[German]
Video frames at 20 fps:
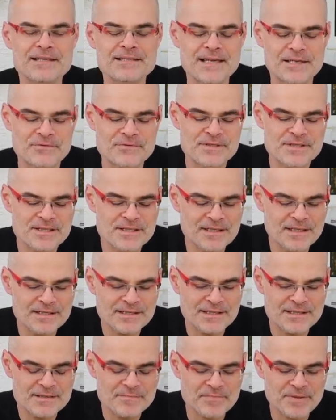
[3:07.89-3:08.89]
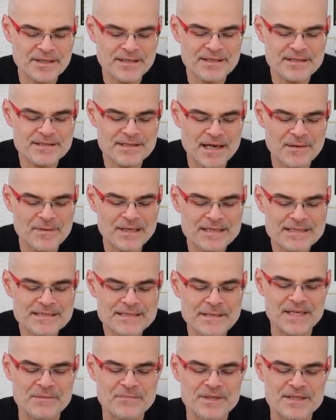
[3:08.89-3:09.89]
Das hat uns sicherlich inspiriert,
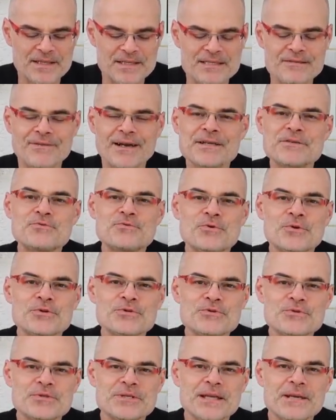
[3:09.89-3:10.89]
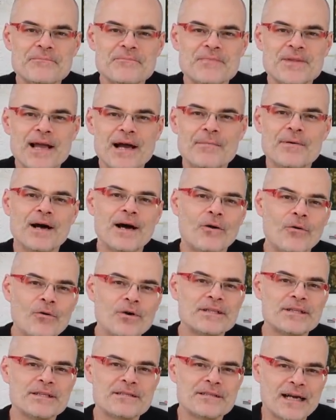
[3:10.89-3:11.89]
damals den mit den zwei Türen zu nehmen, aber
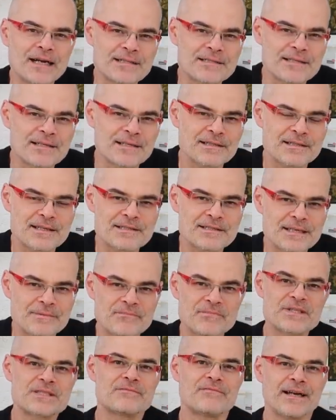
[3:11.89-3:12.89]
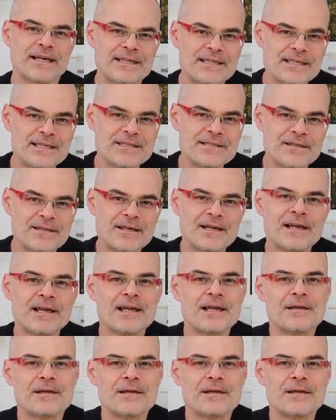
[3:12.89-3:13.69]
auch die Tatsache, dass eben zwei Kinder